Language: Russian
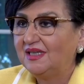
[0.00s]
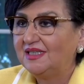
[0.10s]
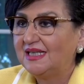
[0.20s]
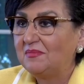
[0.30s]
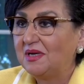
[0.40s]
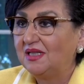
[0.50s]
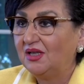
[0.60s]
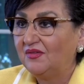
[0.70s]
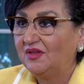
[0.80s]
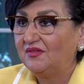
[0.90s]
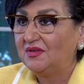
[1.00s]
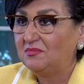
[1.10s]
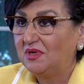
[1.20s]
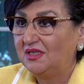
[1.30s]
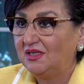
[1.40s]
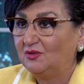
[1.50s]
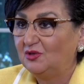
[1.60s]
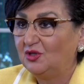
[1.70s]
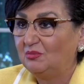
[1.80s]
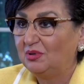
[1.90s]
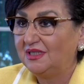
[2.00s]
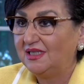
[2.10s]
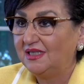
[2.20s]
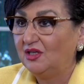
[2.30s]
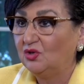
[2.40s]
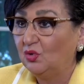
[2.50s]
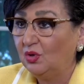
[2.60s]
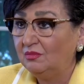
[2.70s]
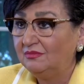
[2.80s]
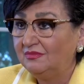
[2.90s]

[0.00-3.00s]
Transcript: и самое главное внимание нужно обратить на то,